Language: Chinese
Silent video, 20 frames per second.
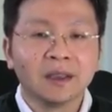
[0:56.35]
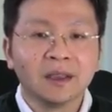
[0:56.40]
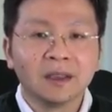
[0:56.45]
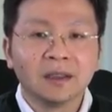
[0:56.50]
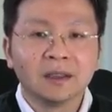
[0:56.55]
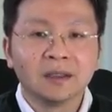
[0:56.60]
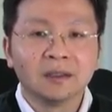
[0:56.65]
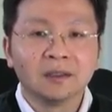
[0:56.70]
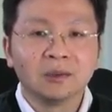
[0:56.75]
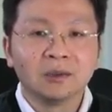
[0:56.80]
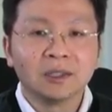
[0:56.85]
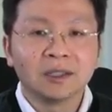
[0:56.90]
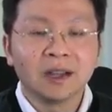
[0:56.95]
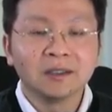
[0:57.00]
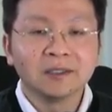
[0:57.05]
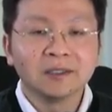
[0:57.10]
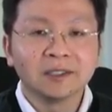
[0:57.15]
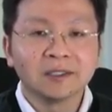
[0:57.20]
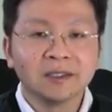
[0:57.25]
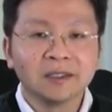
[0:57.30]
呃，我当
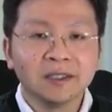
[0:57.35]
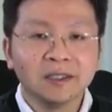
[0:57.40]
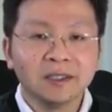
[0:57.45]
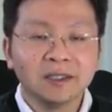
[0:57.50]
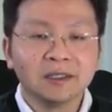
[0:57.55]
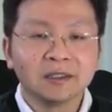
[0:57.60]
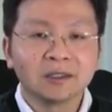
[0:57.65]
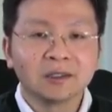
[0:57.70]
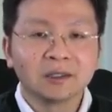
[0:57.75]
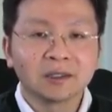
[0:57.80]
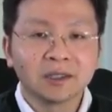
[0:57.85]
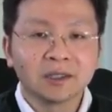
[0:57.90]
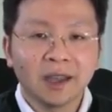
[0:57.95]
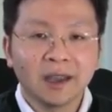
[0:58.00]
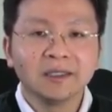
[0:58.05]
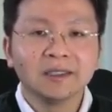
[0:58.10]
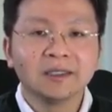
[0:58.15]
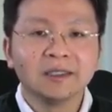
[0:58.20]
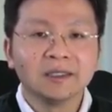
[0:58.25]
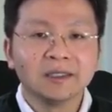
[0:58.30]
时的一个猜
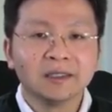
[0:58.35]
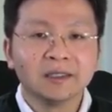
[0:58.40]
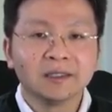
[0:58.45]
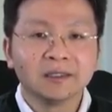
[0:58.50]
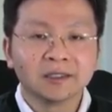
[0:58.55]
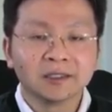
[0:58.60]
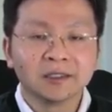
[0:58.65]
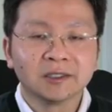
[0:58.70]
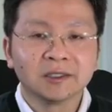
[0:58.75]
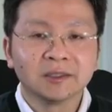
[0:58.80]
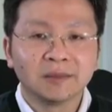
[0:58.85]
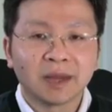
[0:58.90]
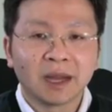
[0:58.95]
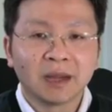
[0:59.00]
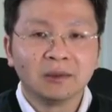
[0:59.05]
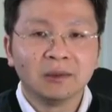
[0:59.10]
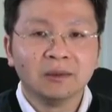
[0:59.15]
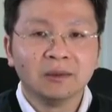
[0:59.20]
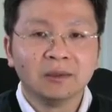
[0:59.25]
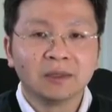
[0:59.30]
测呢是，马
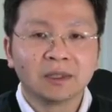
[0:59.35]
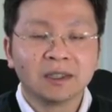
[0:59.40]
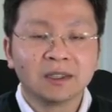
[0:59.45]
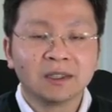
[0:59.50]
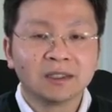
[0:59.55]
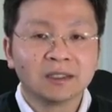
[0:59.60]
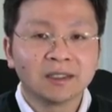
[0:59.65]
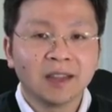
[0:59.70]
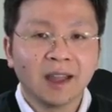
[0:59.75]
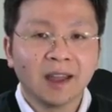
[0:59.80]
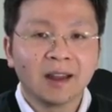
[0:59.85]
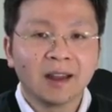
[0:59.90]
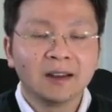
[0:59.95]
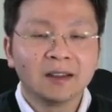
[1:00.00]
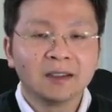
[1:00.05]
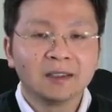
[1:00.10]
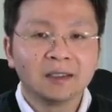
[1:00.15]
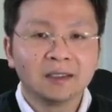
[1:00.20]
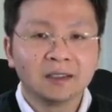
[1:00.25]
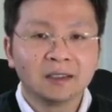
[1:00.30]
云可能带来了一
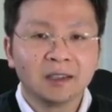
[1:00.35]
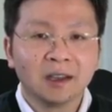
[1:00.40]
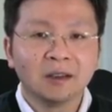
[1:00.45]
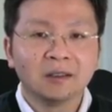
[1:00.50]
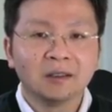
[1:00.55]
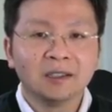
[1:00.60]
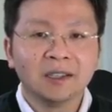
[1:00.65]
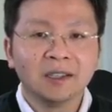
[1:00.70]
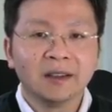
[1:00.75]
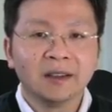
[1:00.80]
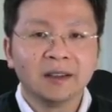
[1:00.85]
些条件，